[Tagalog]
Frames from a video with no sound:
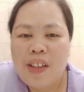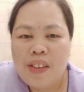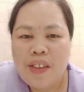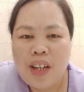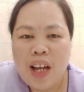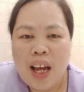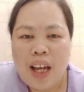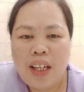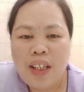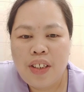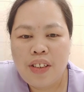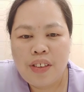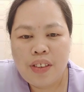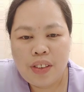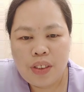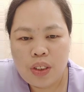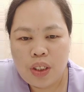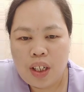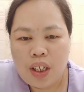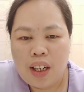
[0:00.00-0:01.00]
Nay
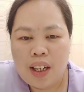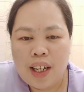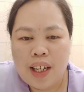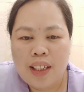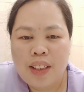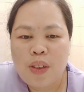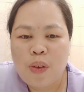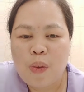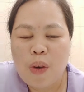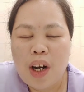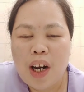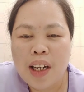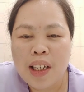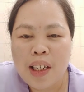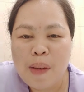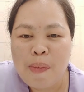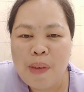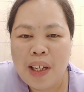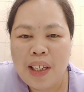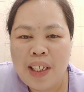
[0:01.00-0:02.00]
Jelat. Walang
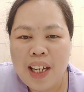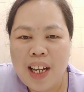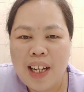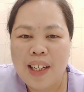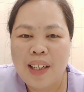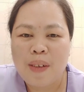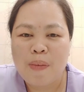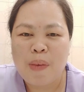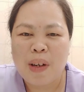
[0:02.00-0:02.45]
iba yan.